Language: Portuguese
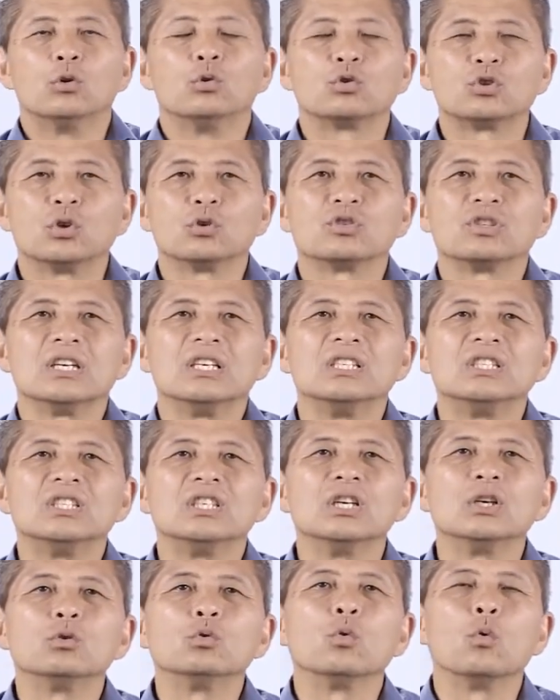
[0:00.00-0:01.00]
no seu
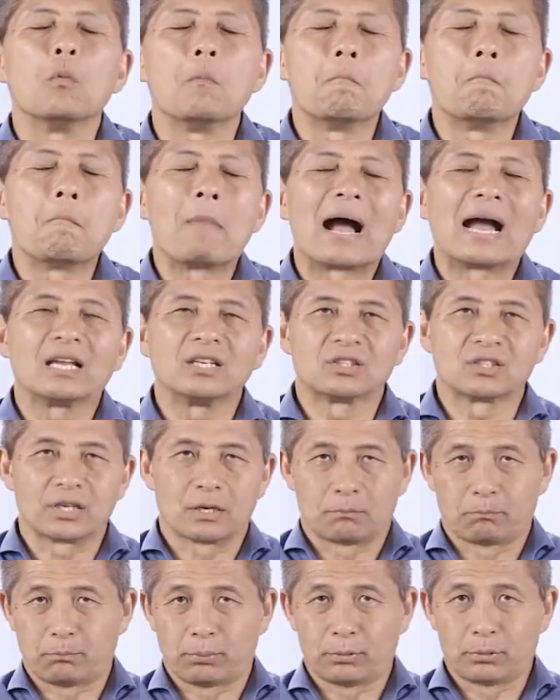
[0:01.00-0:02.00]
sentido
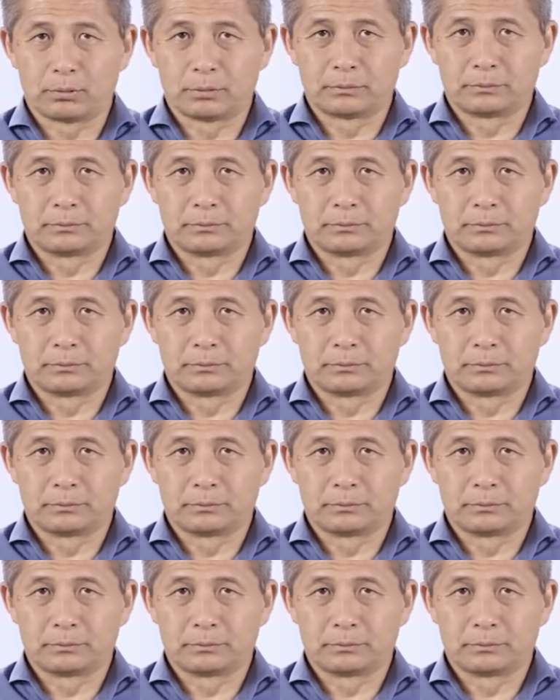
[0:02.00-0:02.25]
mais amplo.